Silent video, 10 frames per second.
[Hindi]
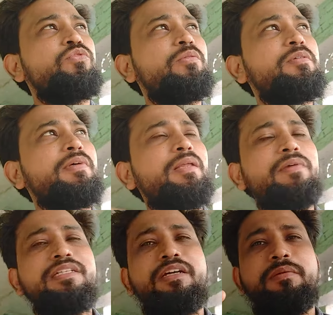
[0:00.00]
तो ये
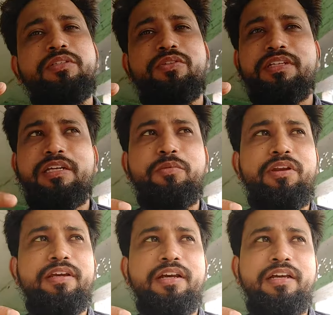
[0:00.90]
मतलब कैसा है बच्चों लोग यही
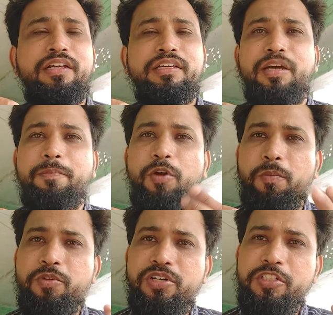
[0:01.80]
बोलने का है कि आपने
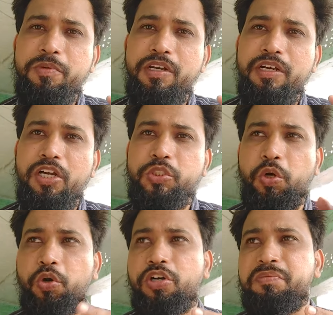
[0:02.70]
ऑब्जेक्टिव भी लिखा
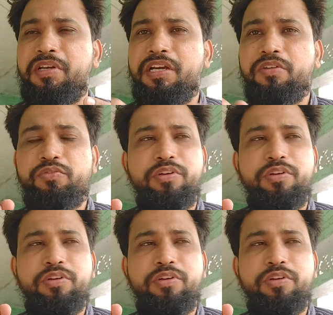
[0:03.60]
शॉर्ट नोट्स भी लिखा